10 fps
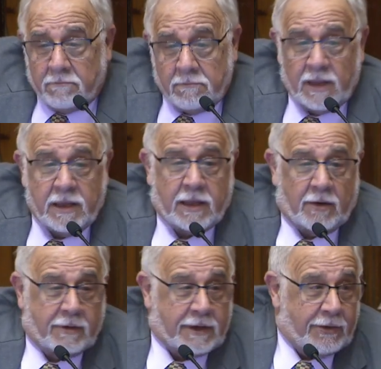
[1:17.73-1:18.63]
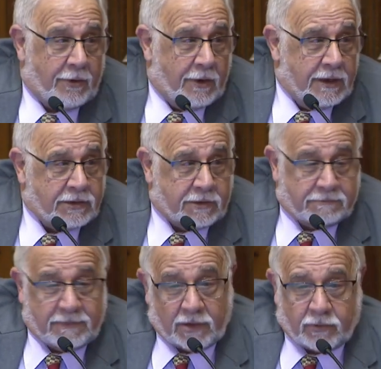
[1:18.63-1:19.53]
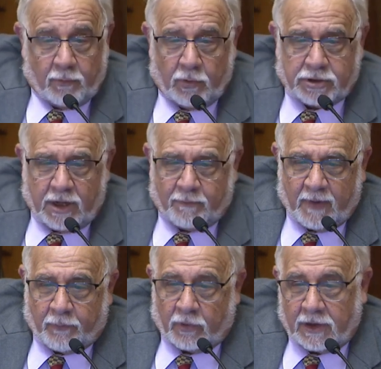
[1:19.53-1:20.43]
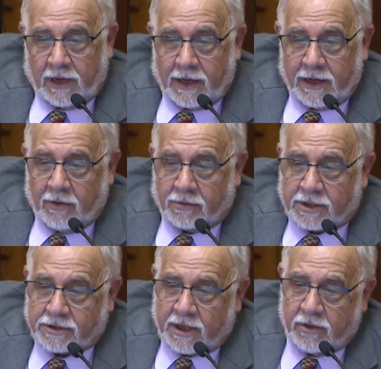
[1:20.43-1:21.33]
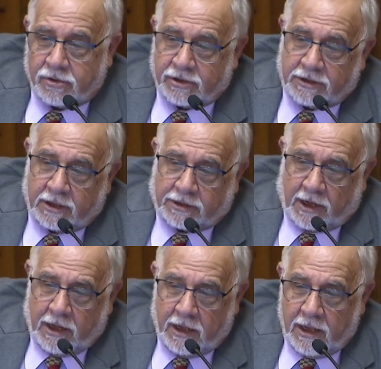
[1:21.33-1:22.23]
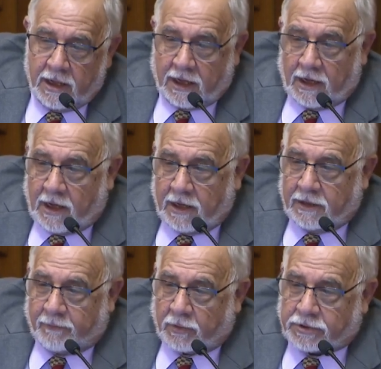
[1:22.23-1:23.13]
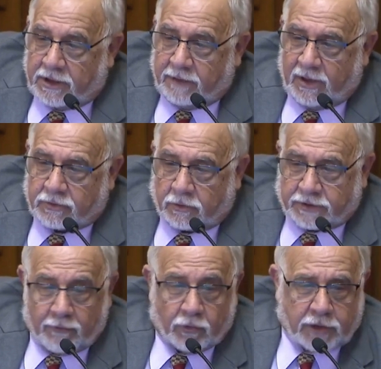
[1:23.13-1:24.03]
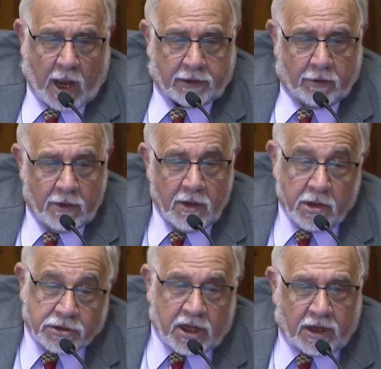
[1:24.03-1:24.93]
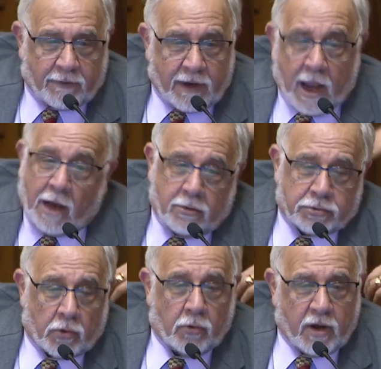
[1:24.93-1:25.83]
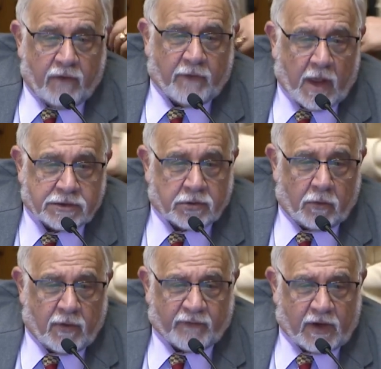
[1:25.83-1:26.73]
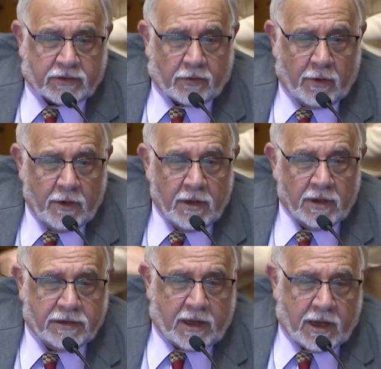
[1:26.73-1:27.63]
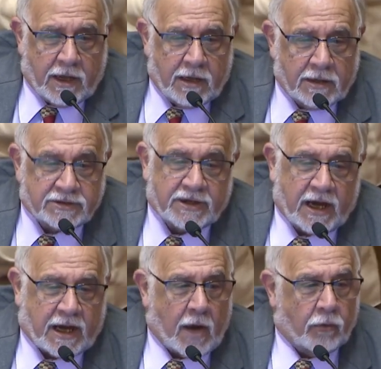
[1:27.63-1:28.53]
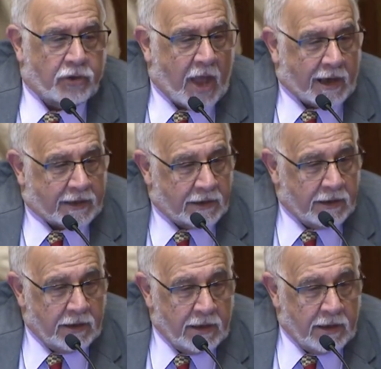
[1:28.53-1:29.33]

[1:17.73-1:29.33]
Me dijeron que no, y esto es muy simple, porque la ley 11683, que es la ley de procedimiento tributario, sirve a al solo efecto de recaudar.